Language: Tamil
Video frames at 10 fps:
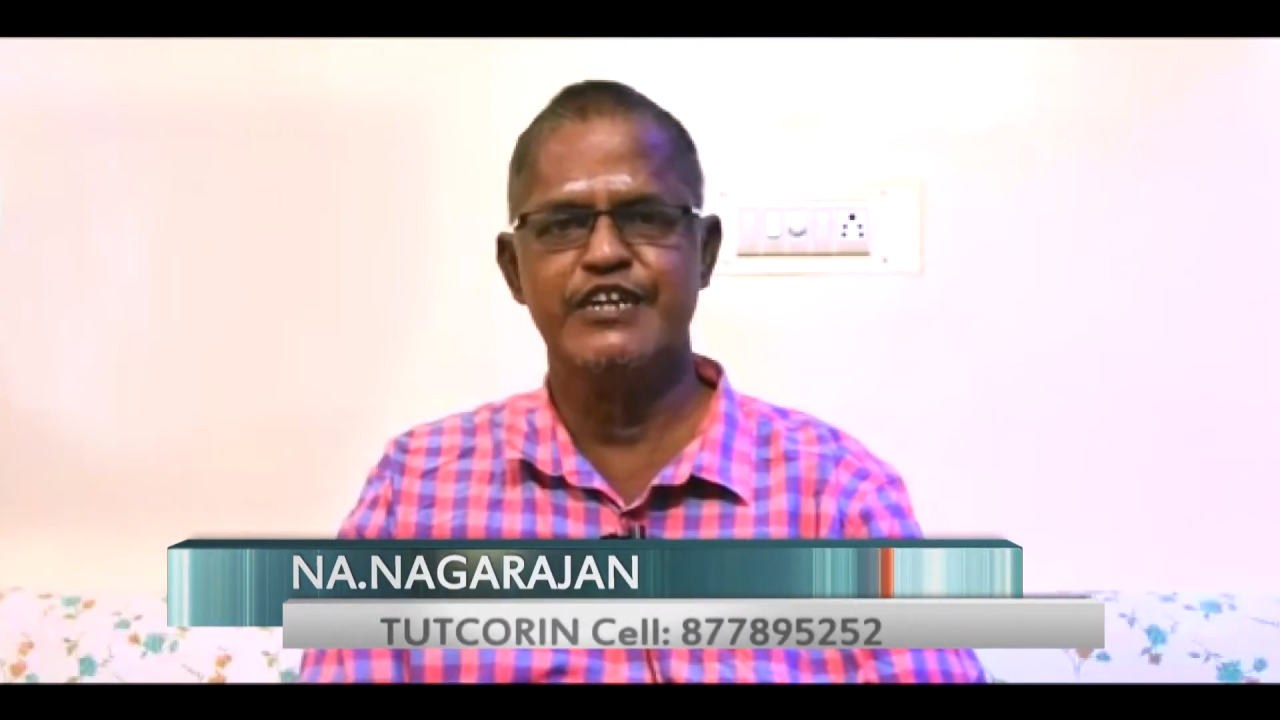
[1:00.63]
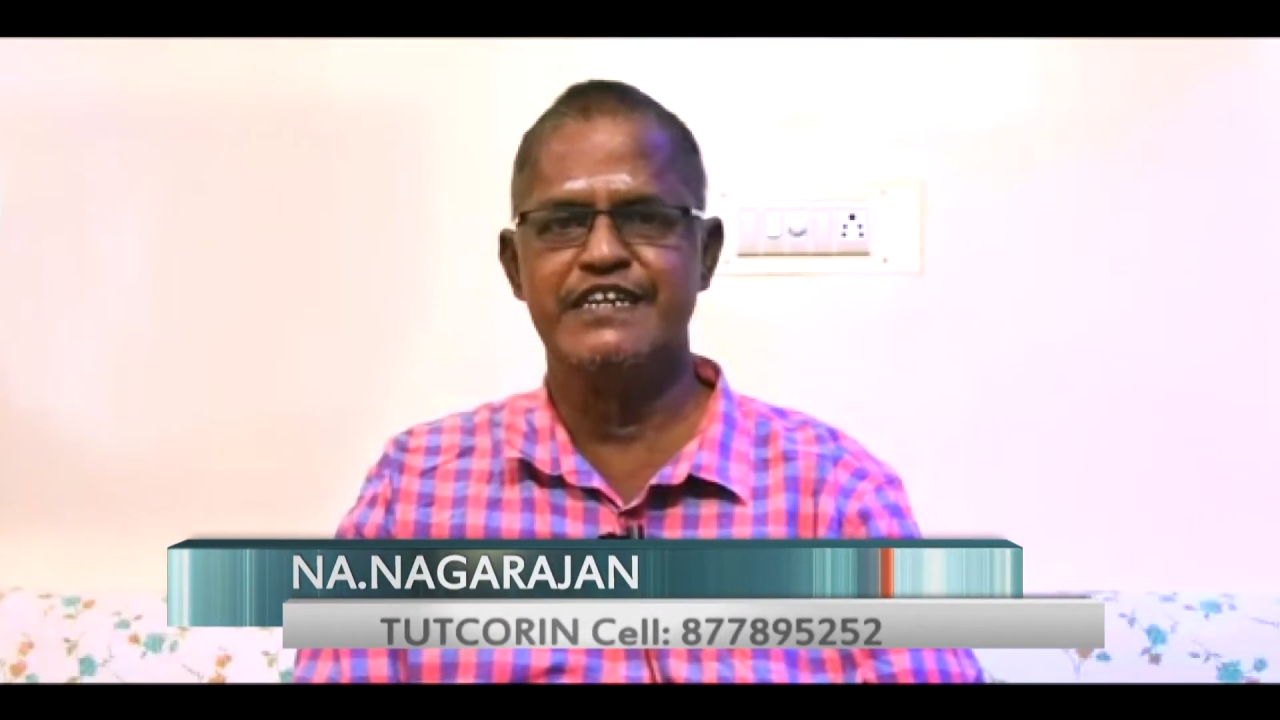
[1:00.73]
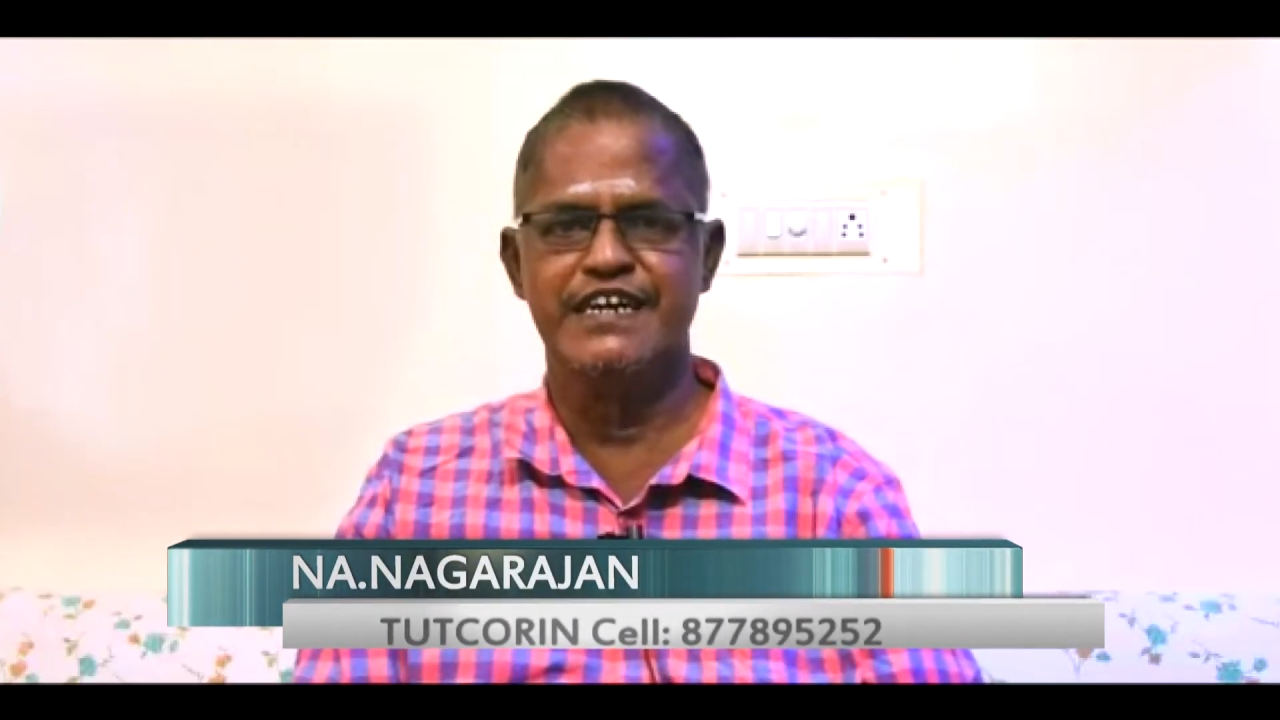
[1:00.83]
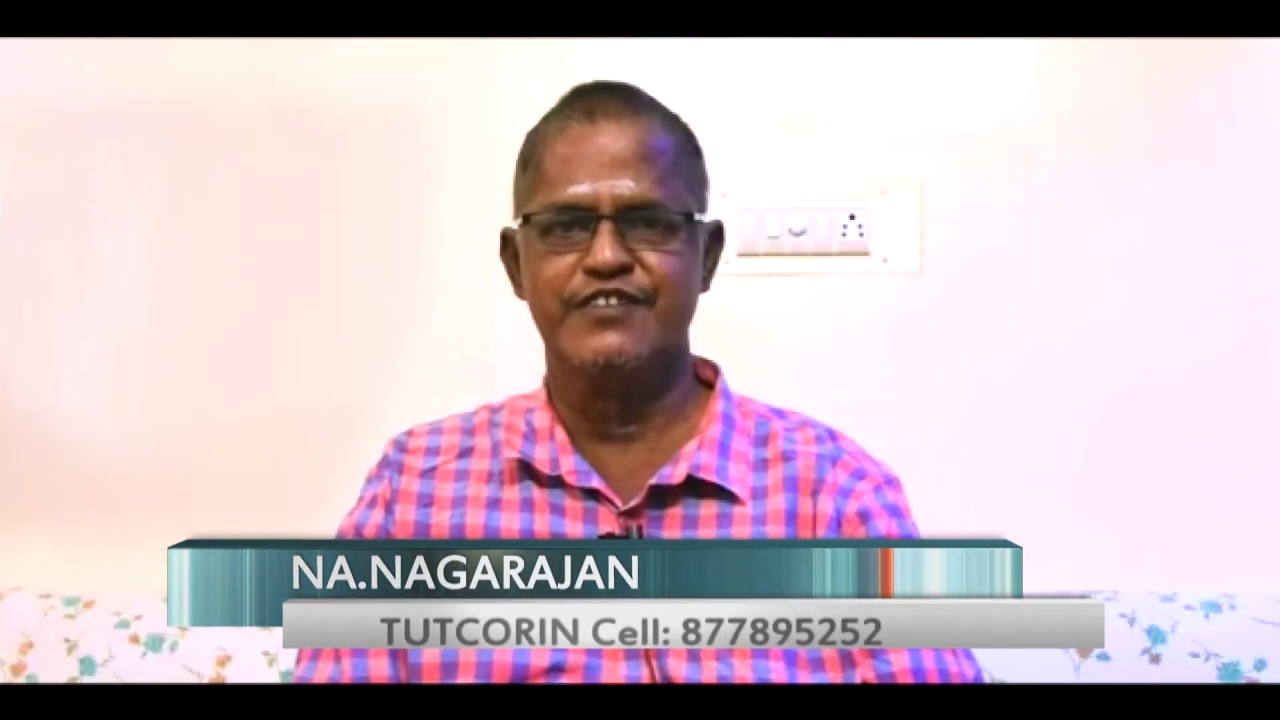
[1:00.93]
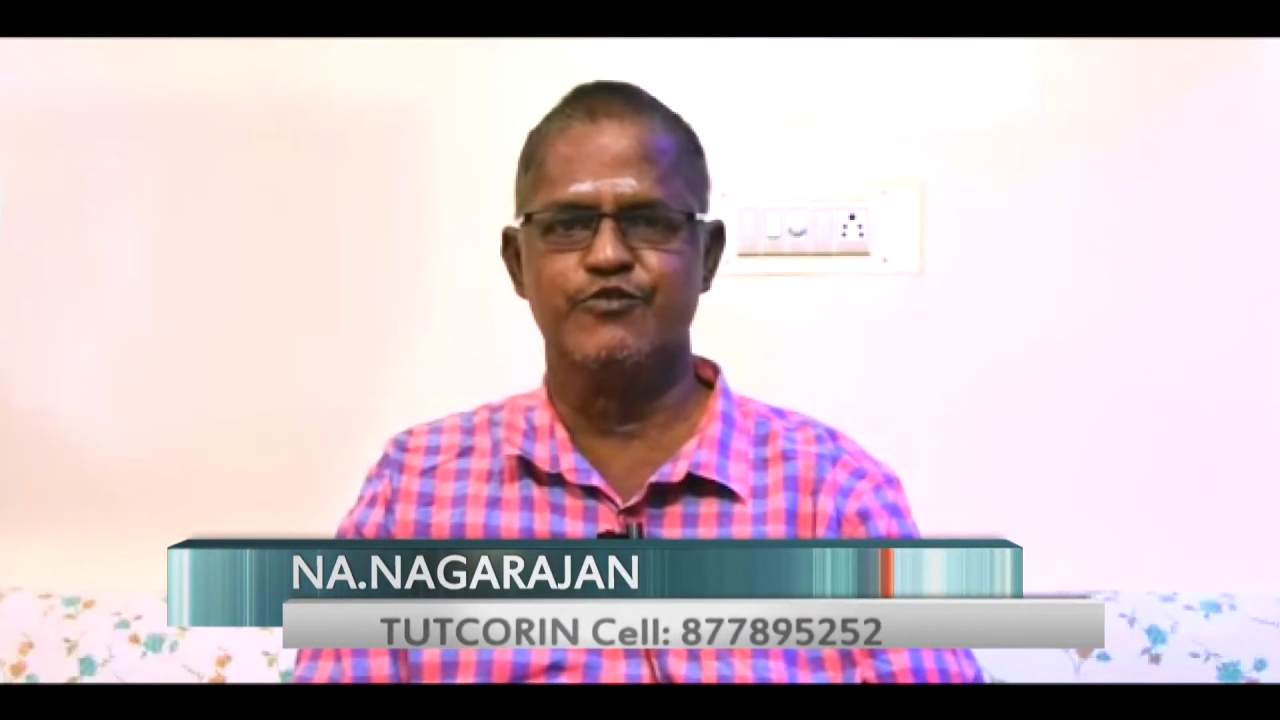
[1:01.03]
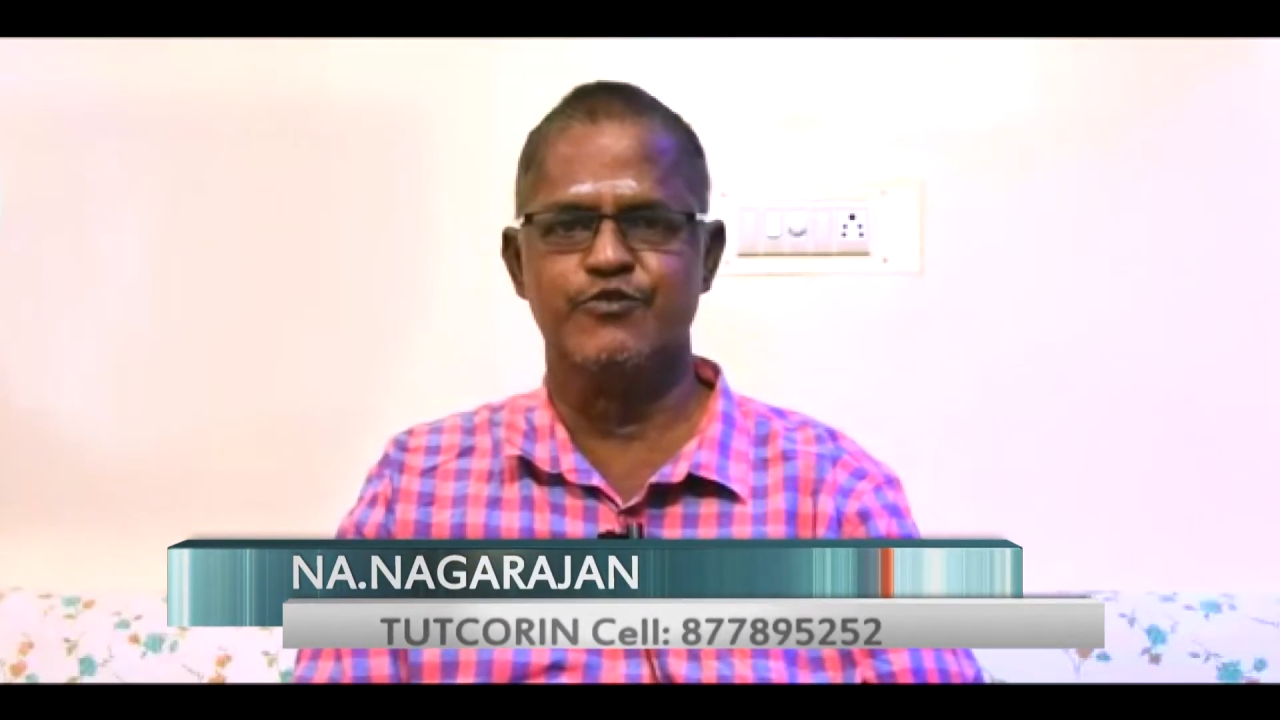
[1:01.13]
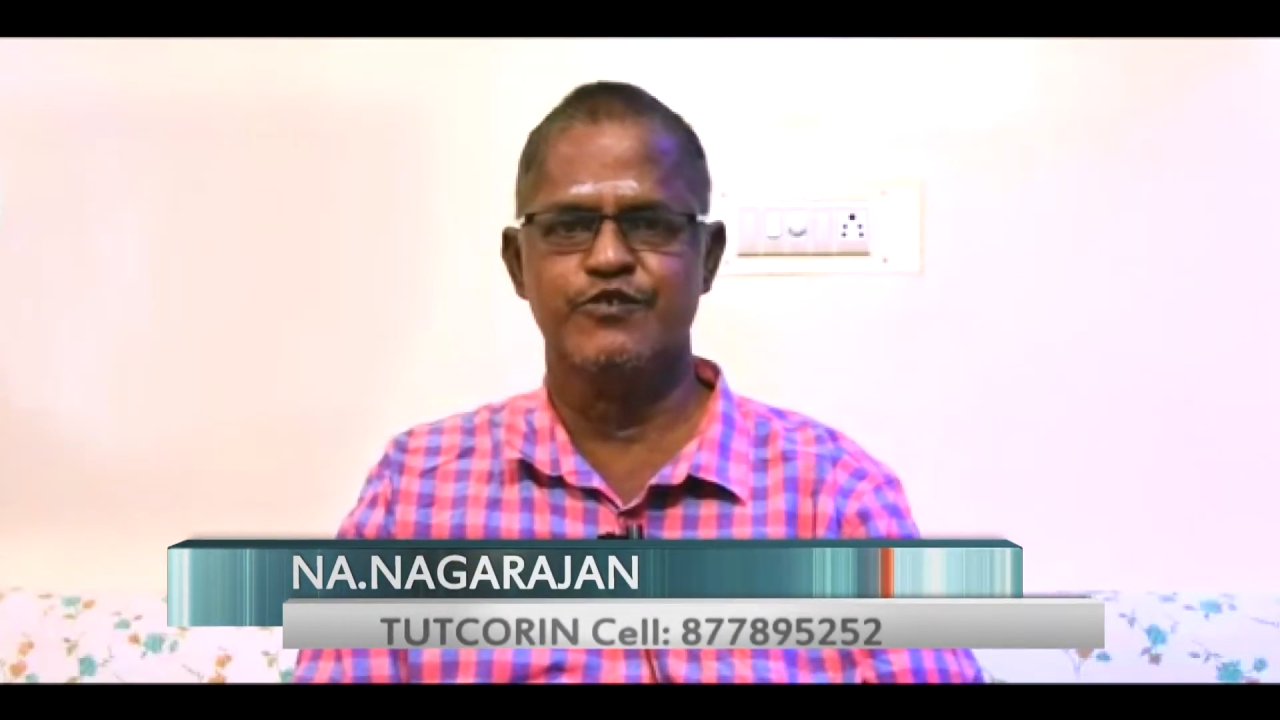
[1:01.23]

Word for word: அப்படின்னு அர்த்தம்